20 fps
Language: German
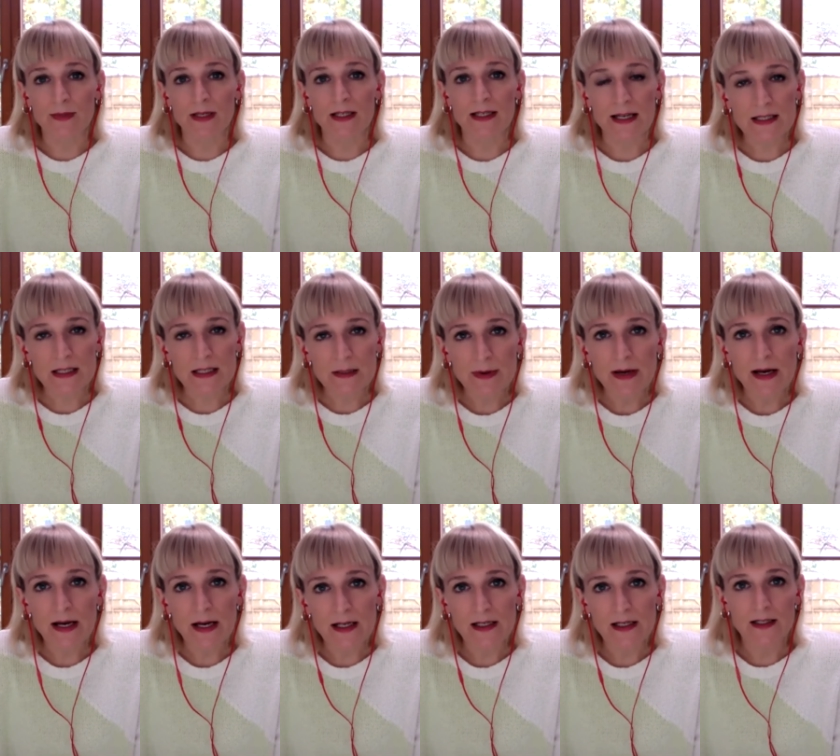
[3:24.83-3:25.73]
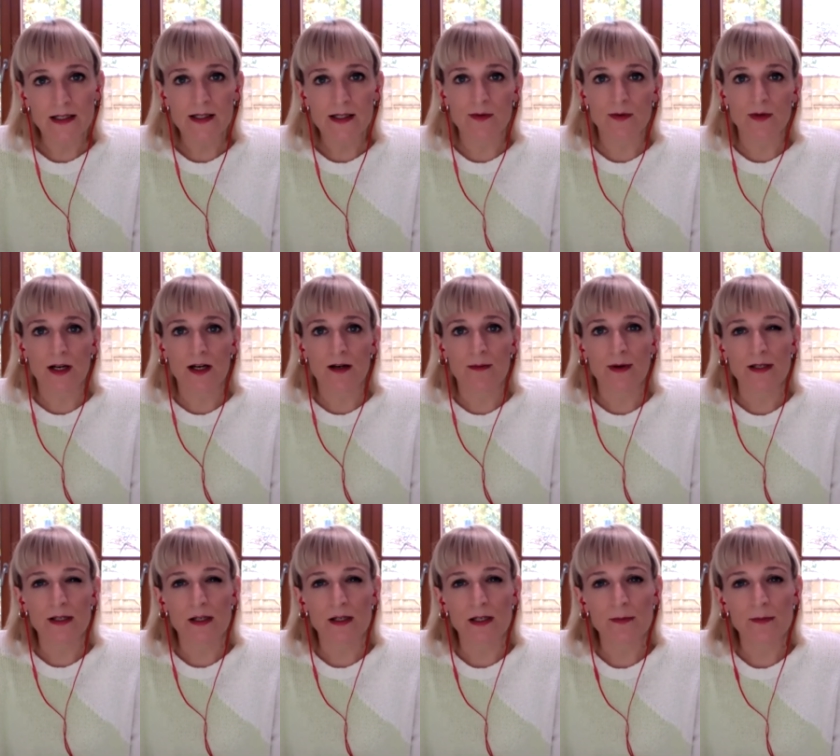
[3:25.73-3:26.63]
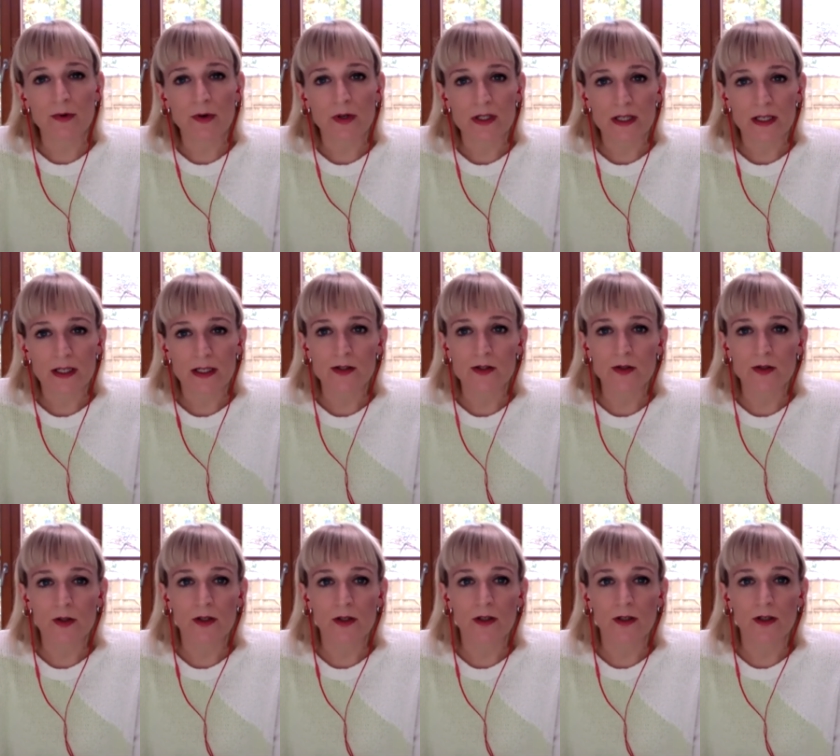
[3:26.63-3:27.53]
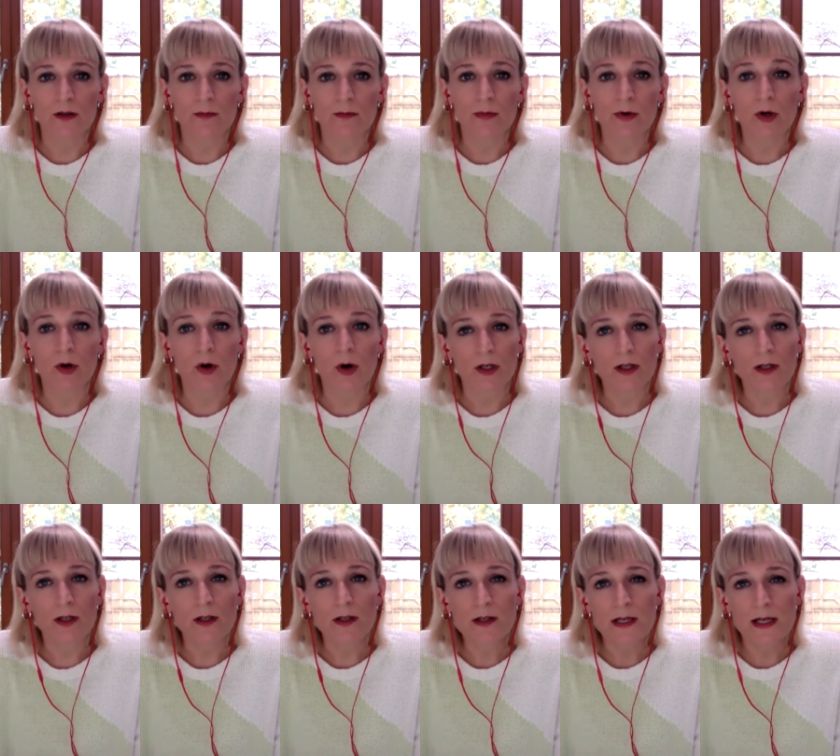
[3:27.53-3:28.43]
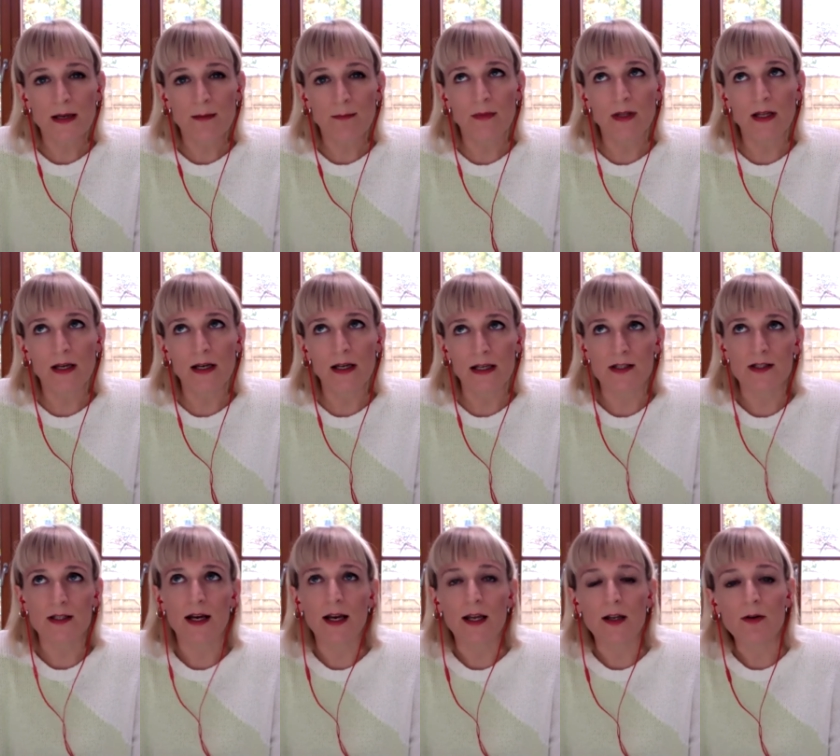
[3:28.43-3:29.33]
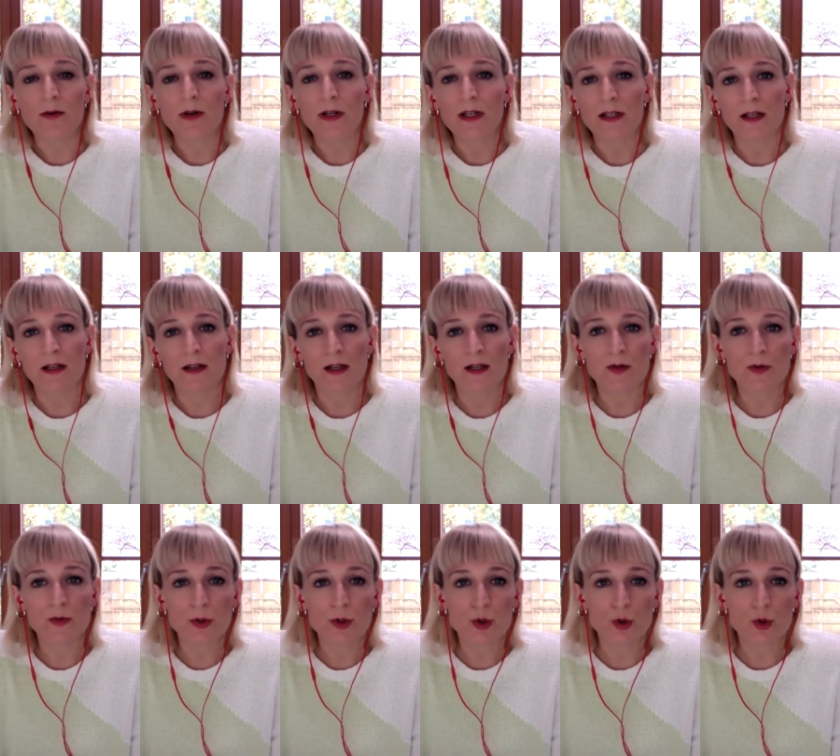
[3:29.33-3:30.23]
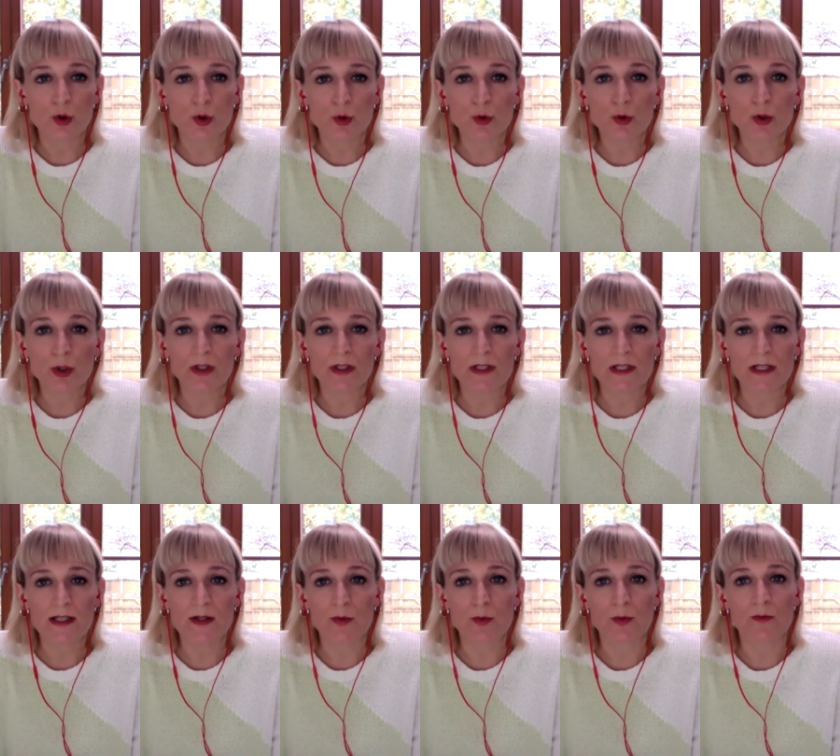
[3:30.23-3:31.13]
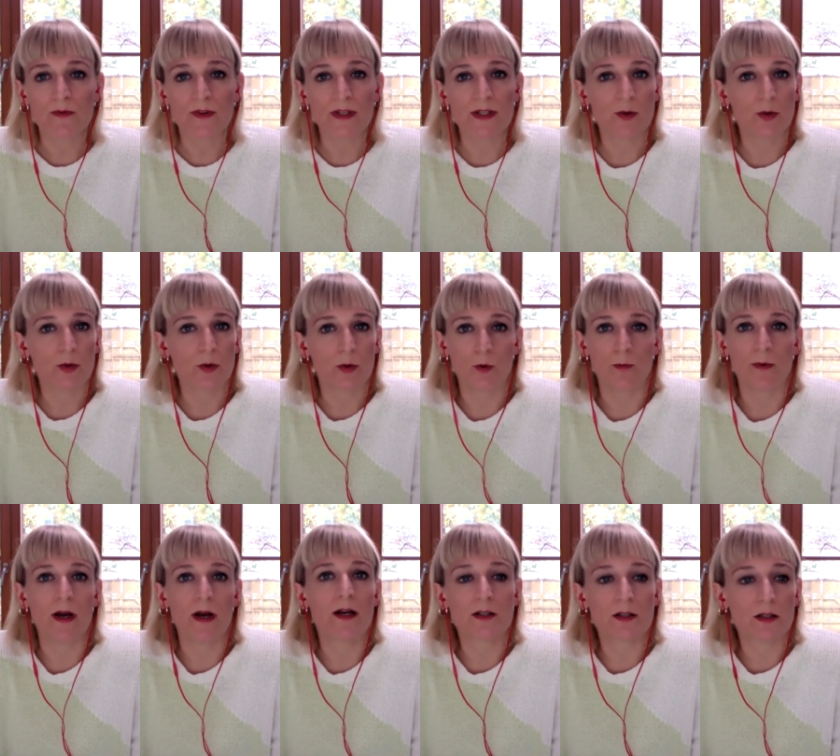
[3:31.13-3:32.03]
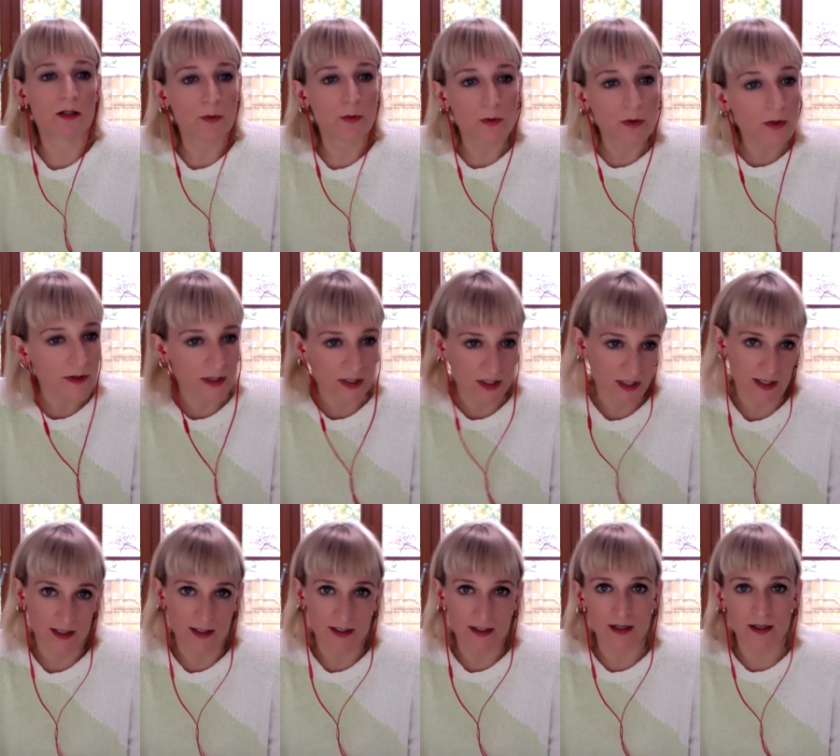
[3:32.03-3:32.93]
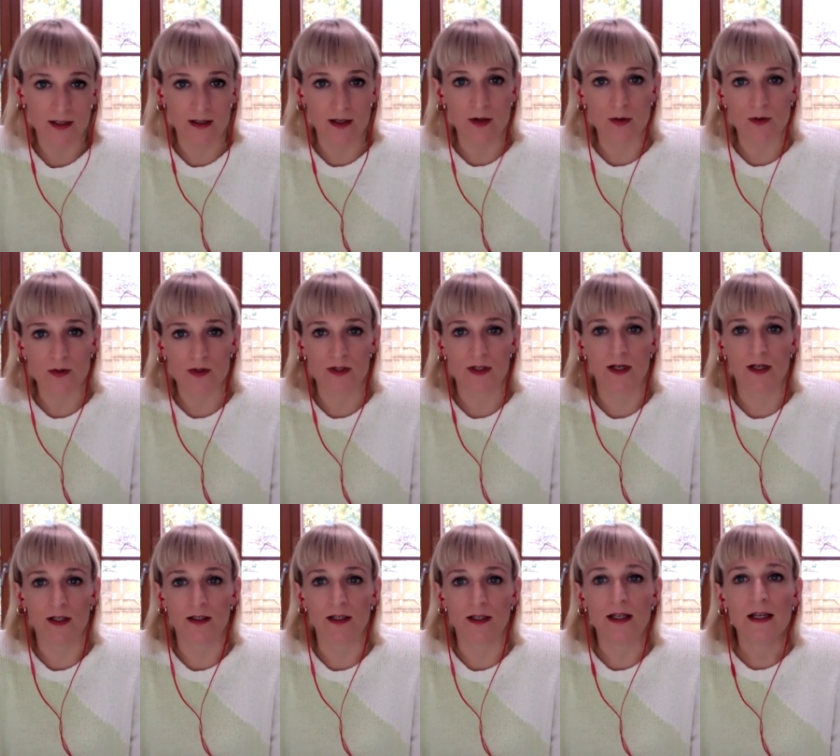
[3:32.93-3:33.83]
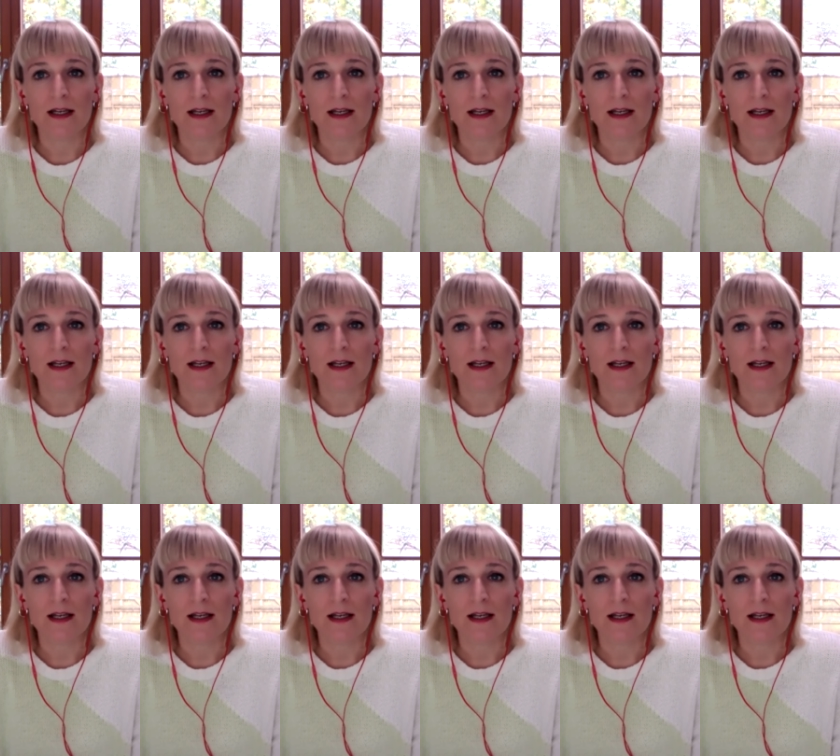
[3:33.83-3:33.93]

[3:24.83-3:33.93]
ich hatte parallel zu der Arbeit an den Porträts schon äh, begonnen, eben nach Erscheinungen in der Natur zu suchen, die so wie so eine überraschende Unwahrscheinlichkeit aussahen.